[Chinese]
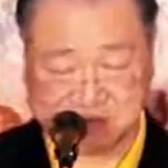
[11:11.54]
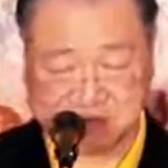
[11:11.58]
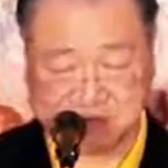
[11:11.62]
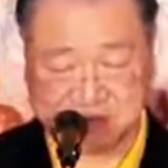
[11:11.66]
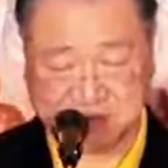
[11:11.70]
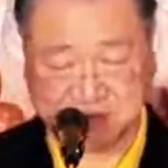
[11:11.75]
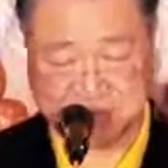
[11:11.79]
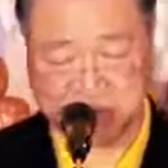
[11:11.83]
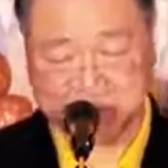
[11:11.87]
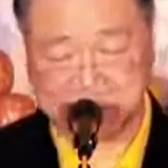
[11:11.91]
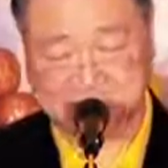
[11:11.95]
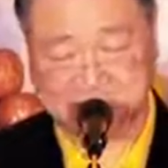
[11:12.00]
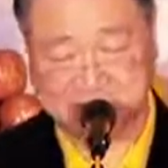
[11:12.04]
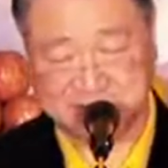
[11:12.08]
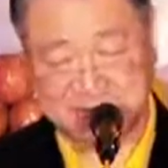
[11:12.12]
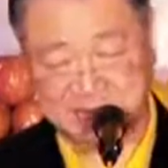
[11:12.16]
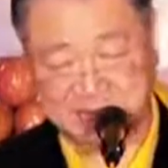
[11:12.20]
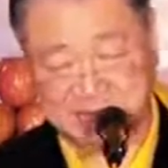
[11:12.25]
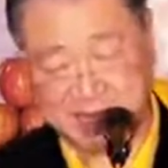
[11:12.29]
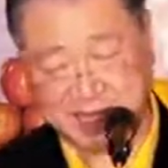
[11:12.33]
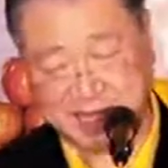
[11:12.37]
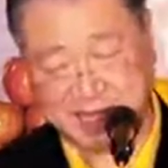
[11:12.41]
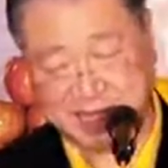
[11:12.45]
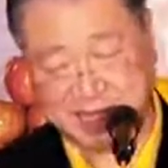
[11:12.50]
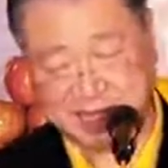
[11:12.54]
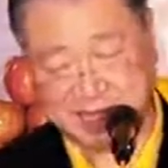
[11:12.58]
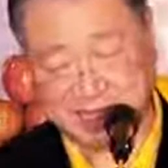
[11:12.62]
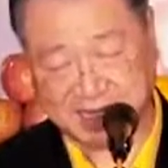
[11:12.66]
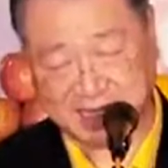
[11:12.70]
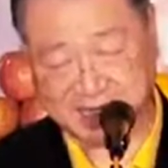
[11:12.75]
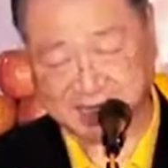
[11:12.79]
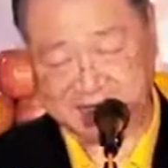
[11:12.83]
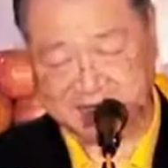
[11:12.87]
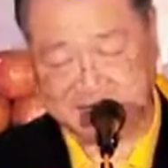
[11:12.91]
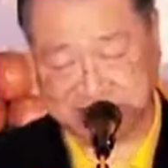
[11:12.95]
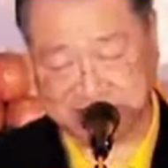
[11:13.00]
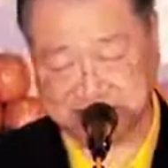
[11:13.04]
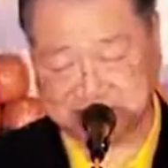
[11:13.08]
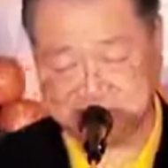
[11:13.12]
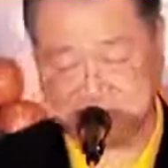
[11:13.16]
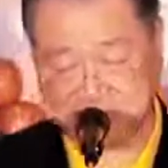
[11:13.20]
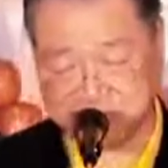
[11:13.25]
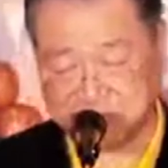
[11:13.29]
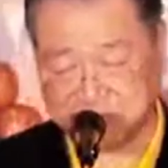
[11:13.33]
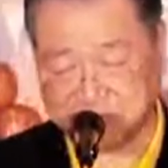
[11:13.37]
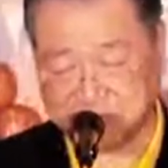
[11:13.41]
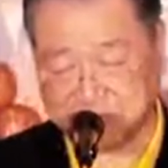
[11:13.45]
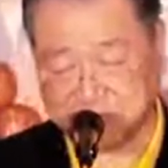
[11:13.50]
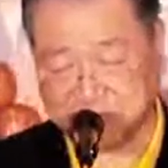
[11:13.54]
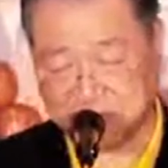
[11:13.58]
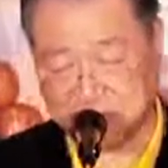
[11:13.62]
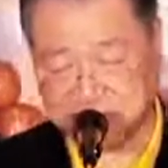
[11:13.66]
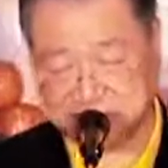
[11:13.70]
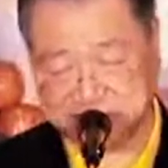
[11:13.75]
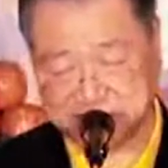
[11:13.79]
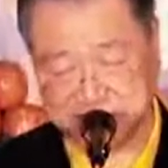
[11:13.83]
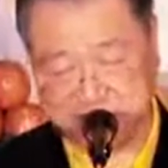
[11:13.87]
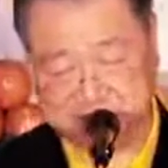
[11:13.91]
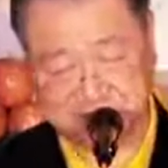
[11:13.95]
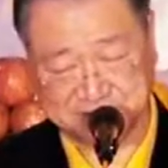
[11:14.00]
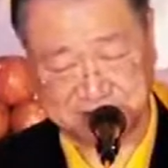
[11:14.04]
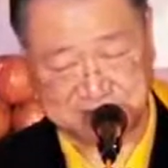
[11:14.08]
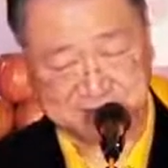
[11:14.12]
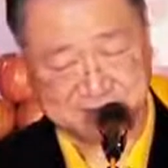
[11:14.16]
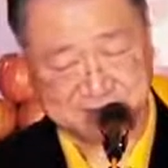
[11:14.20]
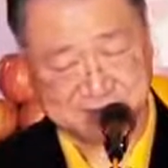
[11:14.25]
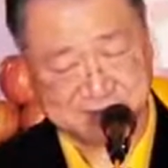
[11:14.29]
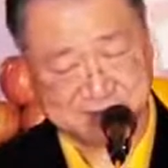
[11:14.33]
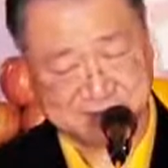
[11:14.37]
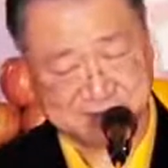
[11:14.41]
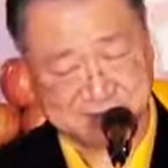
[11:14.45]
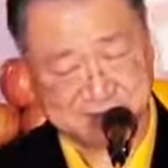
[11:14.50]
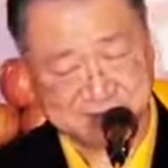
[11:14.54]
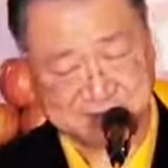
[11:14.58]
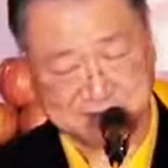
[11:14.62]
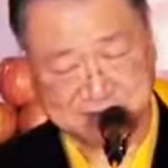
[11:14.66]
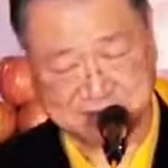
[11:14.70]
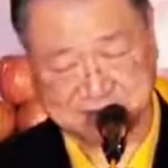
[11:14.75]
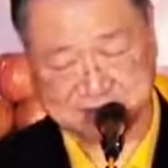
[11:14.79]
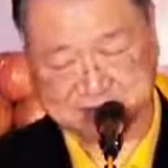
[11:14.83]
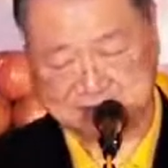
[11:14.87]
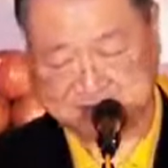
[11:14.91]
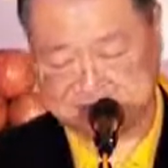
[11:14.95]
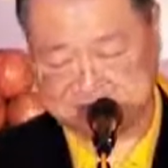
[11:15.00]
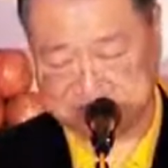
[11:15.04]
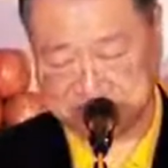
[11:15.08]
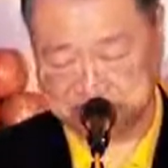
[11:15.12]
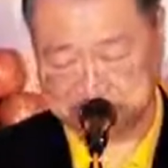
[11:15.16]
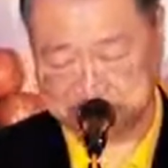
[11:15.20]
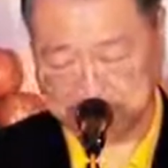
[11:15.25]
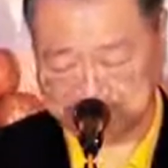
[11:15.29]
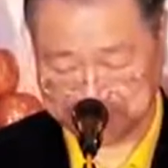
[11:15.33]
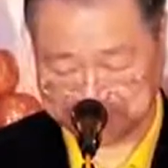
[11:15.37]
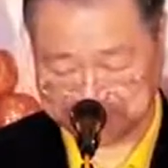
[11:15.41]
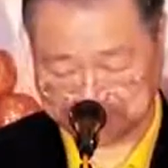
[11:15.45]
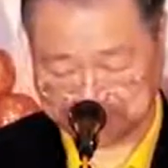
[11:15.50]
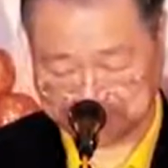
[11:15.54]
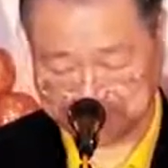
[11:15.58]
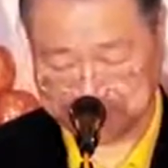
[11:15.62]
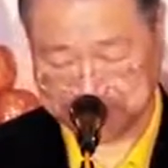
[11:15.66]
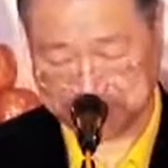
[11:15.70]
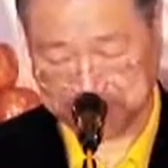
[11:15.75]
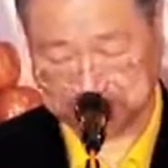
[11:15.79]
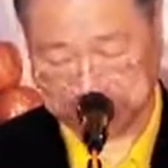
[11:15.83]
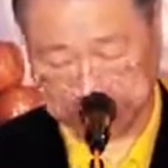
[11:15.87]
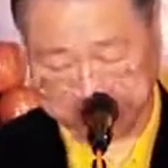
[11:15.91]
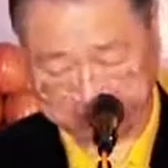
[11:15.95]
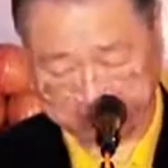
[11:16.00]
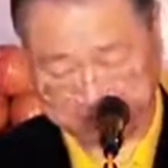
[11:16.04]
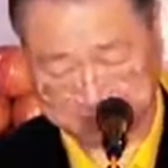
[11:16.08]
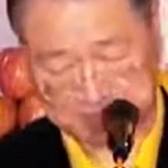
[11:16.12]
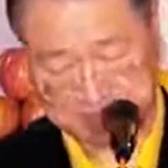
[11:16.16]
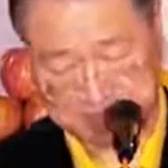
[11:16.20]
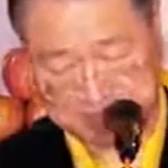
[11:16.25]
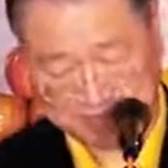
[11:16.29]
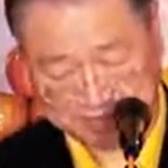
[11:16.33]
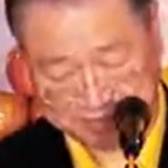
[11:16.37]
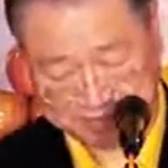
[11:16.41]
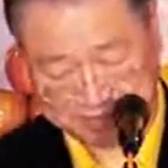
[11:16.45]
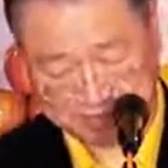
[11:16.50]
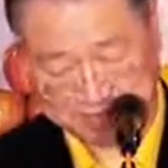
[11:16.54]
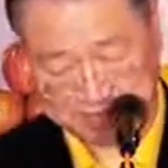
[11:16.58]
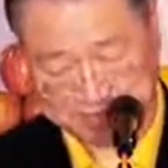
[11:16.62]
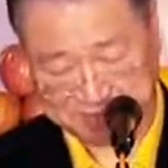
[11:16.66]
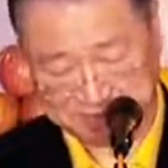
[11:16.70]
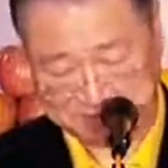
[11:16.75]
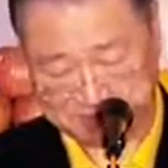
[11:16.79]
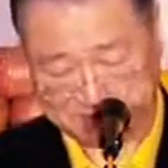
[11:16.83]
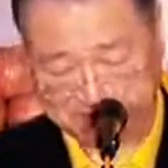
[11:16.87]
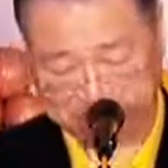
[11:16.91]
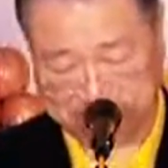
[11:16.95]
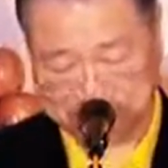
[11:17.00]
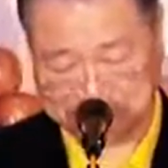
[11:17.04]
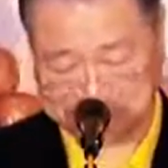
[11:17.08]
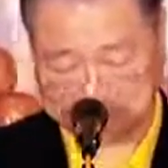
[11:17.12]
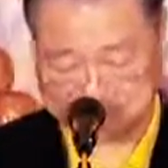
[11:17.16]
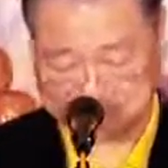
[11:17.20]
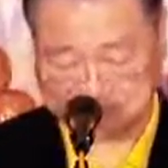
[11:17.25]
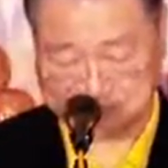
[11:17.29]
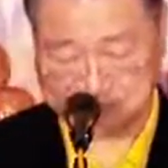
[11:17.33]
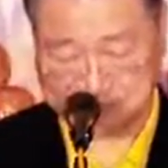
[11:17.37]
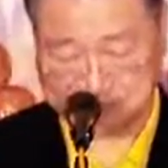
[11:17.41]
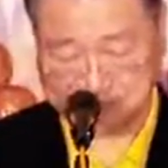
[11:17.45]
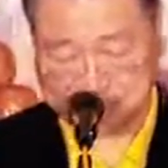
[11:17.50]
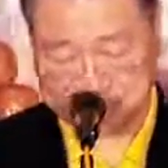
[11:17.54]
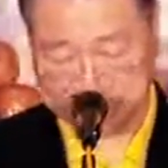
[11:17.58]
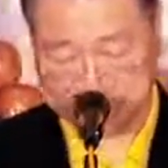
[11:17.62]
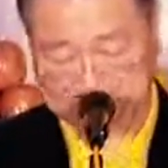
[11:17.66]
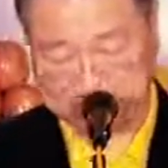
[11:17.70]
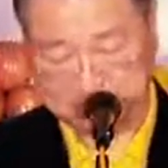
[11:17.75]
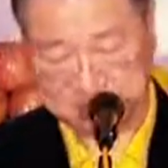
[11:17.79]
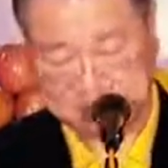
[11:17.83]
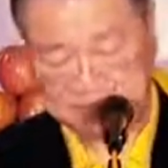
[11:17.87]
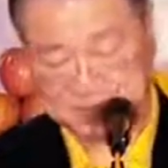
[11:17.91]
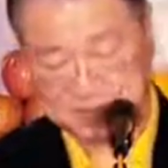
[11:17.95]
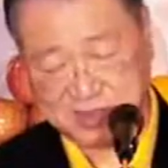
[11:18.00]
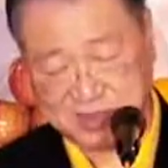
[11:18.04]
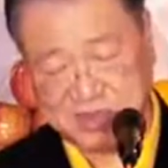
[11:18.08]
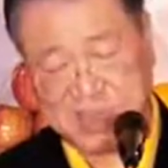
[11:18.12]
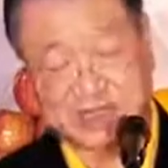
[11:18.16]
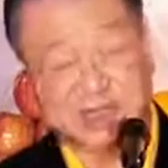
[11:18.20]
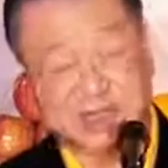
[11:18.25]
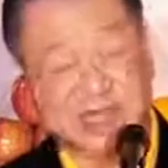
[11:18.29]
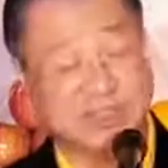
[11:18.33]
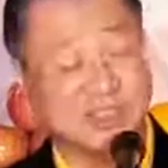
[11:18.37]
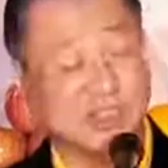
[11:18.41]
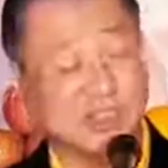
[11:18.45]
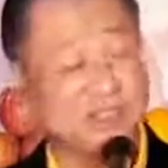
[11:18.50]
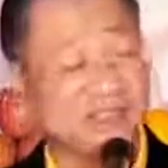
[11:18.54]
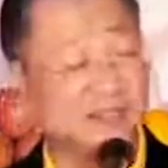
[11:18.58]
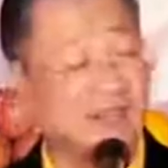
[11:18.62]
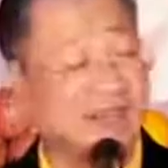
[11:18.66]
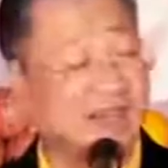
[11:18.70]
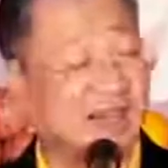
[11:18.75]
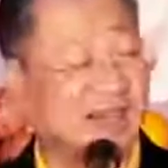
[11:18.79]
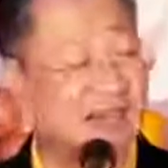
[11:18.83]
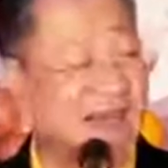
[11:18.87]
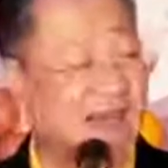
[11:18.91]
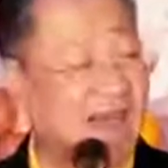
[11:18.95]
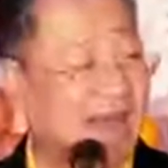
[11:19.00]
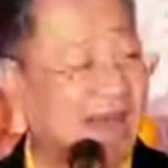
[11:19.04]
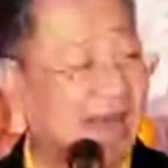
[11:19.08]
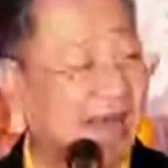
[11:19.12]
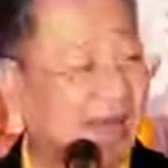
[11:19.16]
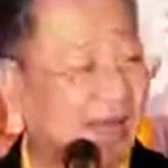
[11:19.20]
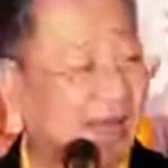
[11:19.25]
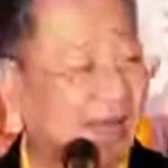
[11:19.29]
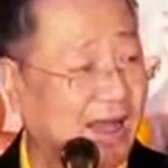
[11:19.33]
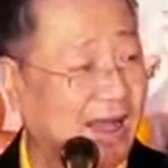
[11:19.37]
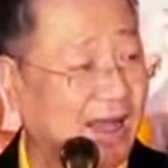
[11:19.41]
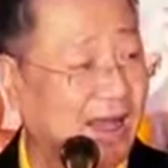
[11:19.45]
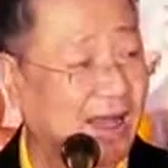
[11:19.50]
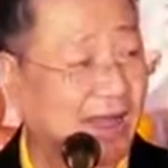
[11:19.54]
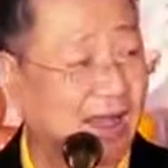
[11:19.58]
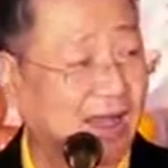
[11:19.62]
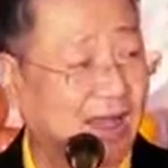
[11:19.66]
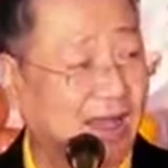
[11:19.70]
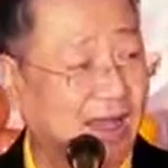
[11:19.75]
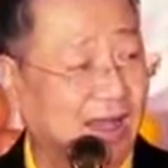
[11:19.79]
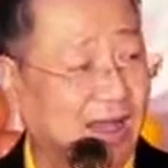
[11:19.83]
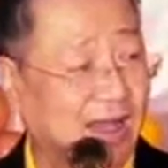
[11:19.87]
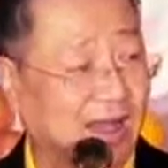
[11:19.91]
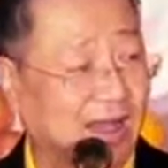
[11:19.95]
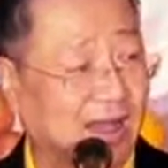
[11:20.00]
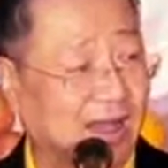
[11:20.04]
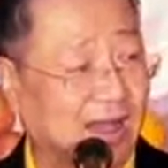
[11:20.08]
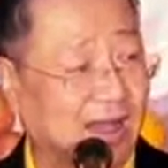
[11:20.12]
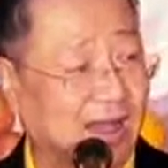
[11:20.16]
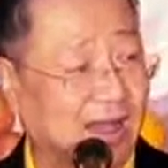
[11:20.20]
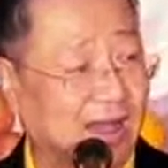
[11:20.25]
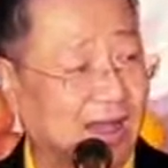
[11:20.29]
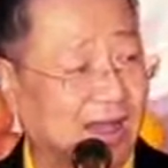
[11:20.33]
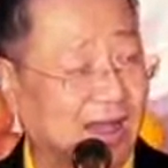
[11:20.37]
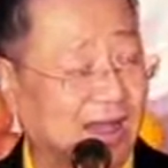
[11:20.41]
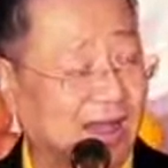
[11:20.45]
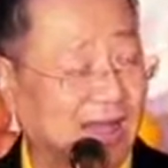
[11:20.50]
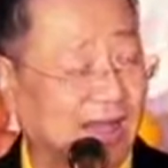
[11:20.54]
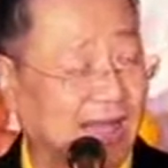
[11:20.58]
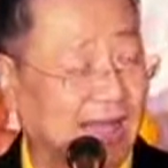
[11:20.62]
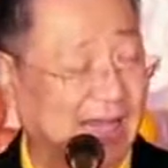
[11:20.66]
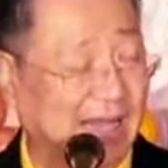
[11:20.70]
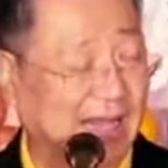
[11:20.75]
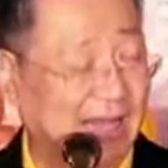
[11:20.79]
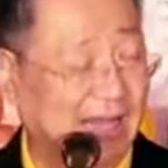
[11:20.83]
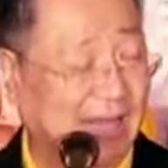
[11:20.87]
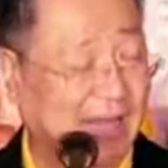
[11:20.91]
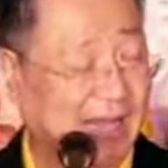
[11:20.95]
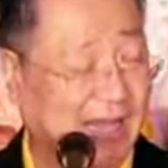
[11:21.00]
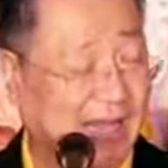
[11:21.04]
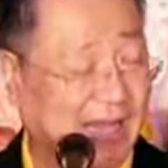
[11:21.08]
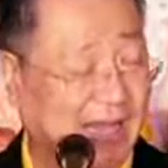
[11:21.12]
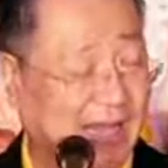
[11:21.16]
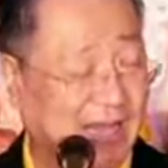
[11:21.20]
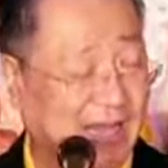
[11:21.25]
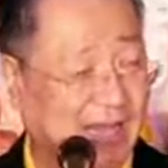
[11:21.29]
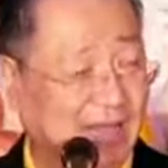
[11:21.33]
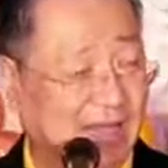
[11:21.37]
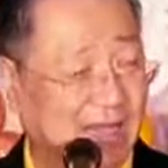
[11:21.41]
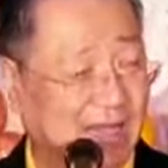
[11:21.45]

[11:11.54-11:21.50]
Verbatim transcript: 哎呦，脸大大的那个女的，是的，嗯，所以在他身上啦，已经在他身上了啊，